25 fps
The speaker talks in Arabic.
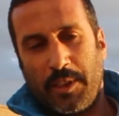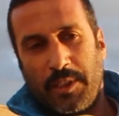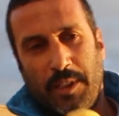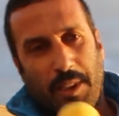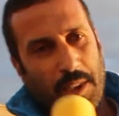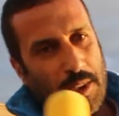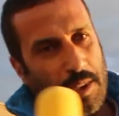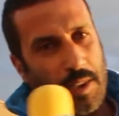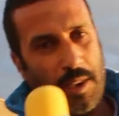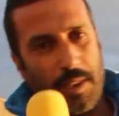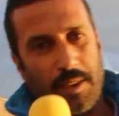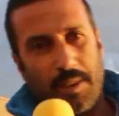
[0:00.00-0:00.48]

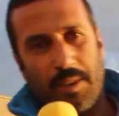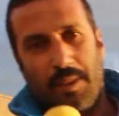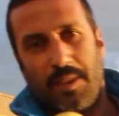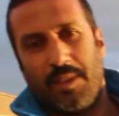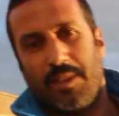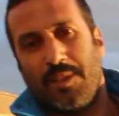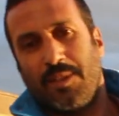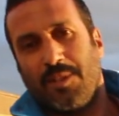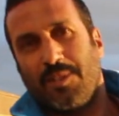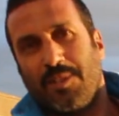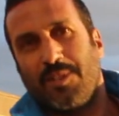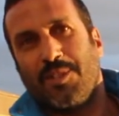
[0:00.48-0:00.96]
الا
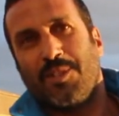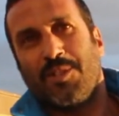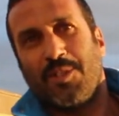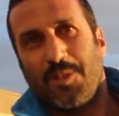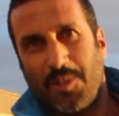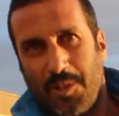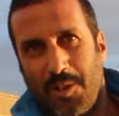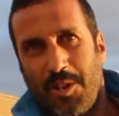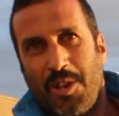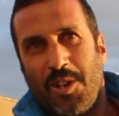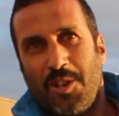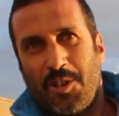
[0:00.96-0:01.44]

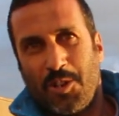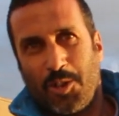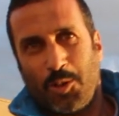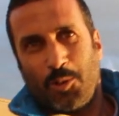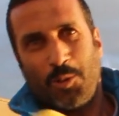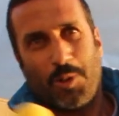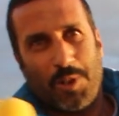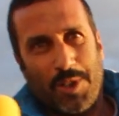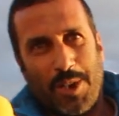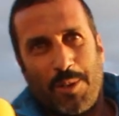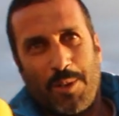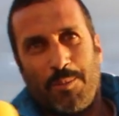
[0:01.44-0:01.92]

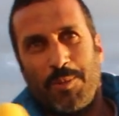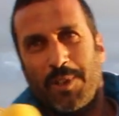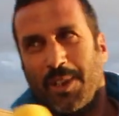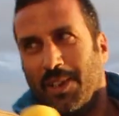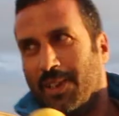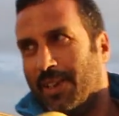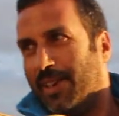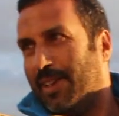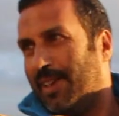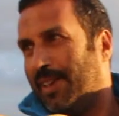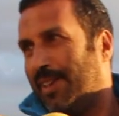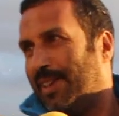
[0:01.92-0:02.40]
نشكر جميع
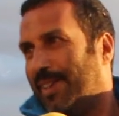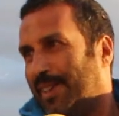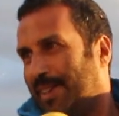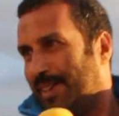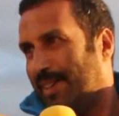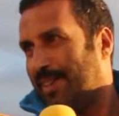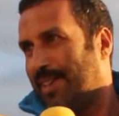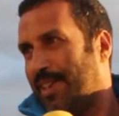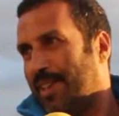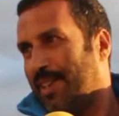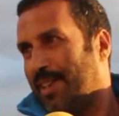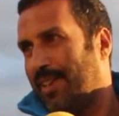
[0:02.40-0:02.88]

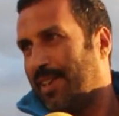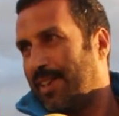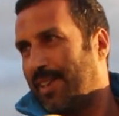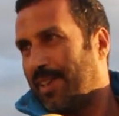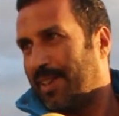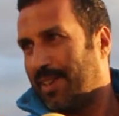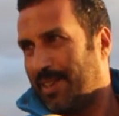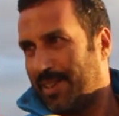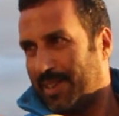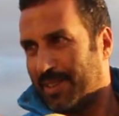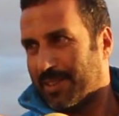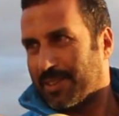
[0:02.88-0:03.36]

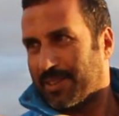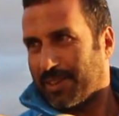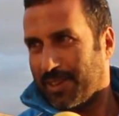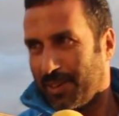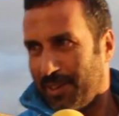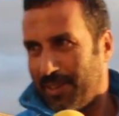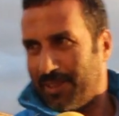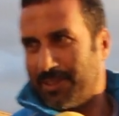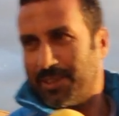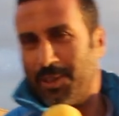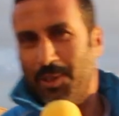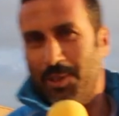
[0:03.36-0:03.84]
اللي
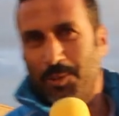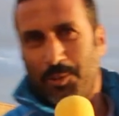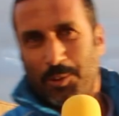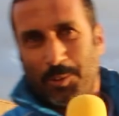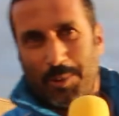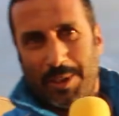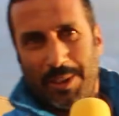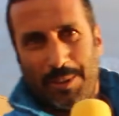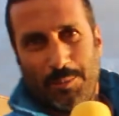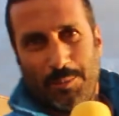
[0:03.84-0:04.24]
تكلفوا بهذه